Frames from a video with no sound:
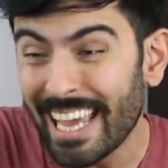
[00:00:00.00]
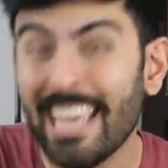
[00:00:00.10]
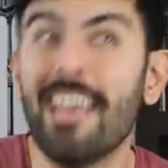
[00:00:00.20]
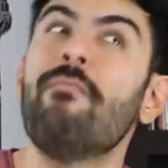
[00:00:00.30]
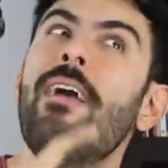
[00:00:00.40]

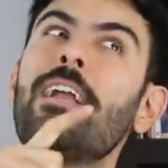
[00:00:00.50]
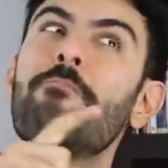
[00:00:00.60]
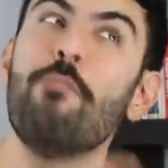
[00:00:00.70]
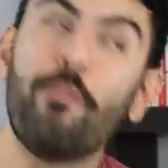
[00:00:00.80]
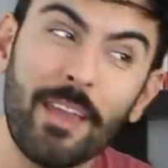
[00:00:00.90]
et avec
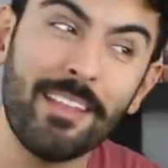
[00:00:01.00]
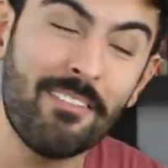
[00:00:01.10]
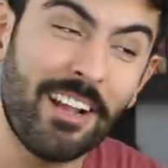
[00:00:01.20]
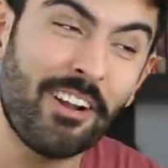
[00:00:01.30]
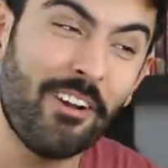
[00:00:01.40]
m'offrir
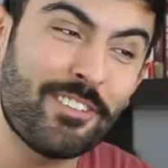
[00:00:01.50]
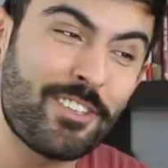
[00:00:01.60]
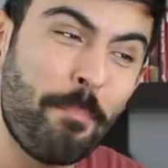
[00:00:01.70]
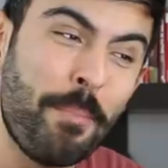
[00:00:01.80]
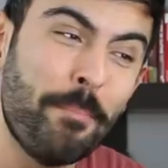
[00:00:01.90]
des
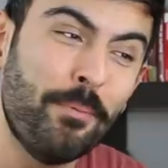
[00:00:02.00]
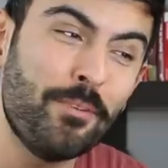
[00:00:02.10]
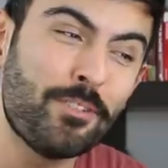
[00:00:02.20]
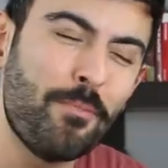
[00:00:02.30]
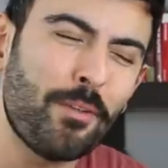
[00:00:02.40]
vacances
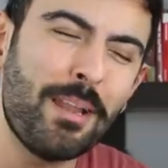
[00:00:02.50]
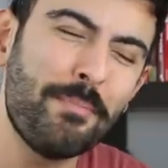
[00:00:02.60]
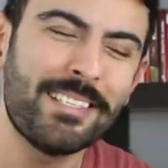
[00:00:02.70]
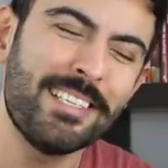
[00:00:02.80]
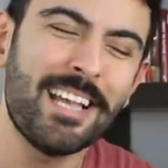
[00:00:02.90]
pépouses au bord de la
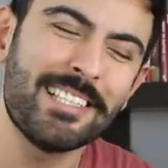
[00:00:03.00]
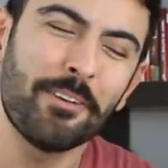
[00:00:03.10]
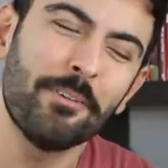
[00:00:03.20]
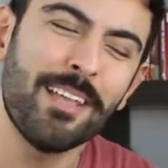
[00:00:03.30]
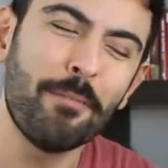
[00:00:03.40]
piscine à
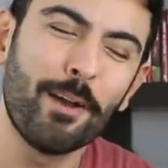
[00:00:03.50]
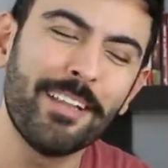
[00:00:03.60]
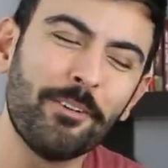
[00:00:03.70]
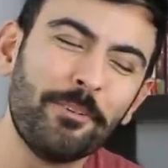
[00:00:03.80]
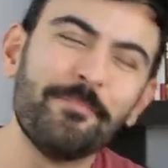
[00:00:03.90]
siroter un
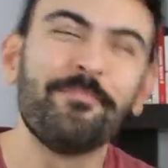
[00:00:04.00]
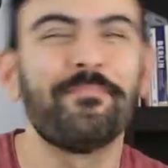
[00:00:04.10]
morito.